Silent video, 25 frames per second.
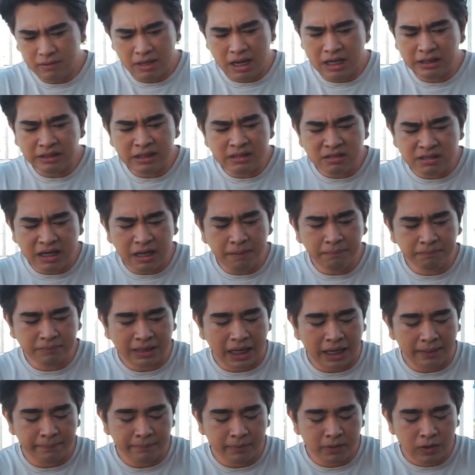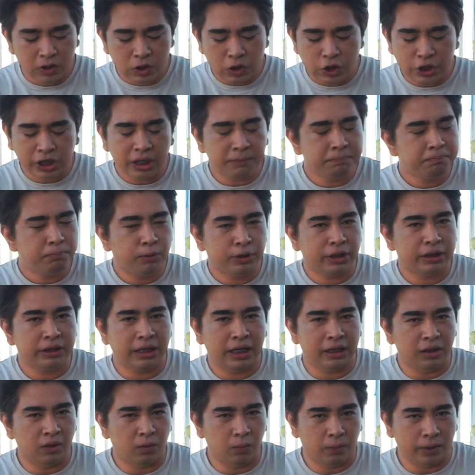At the same time, you can put it
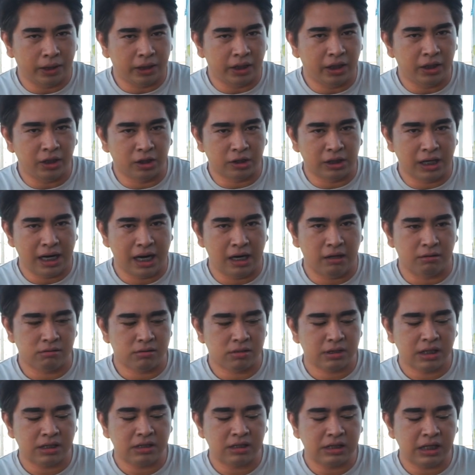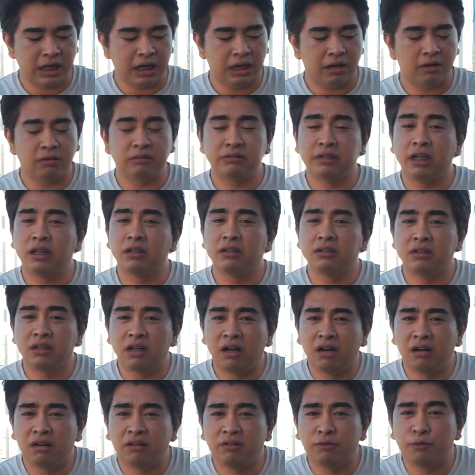anywhere in your house kasi they
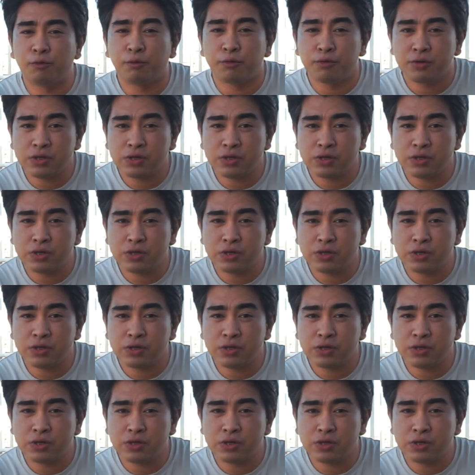love